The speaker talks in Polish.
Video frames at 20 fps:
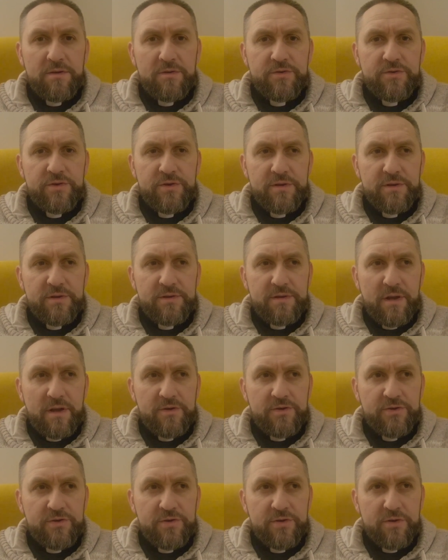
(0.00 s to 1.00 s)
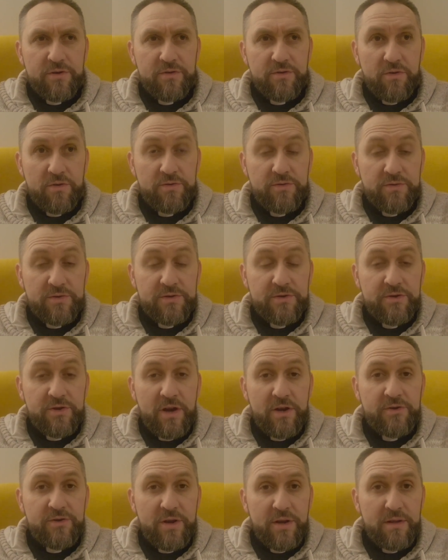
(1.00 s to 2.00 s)
czy też ktoś
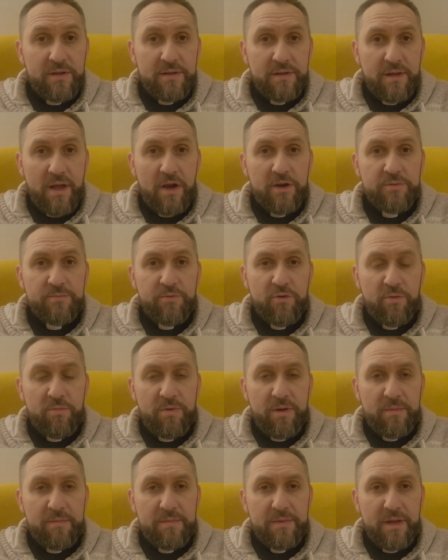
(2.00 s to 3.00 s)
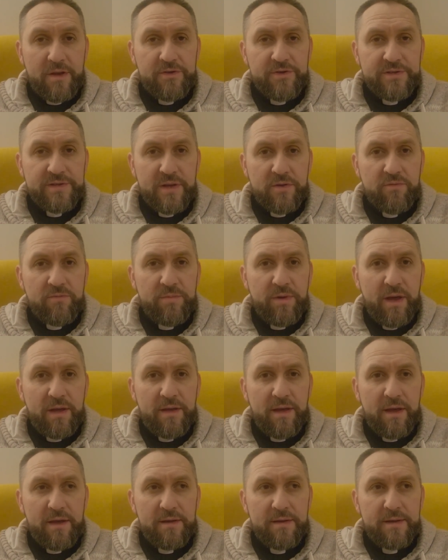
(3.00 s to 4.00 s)
dostrzeże nasz problem, nasze
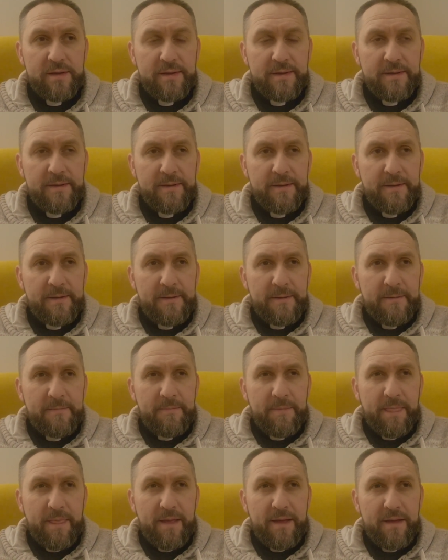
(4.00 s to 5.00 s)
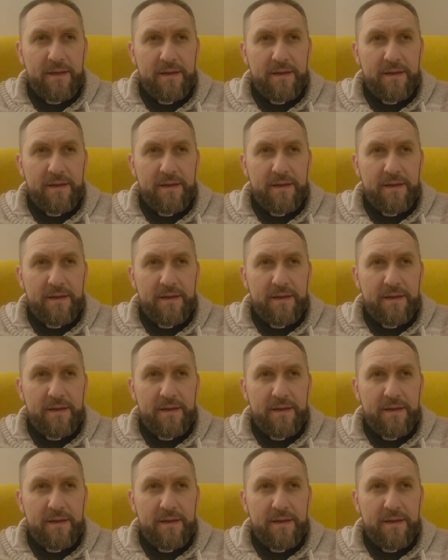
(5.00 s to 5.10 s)
zagubienie E,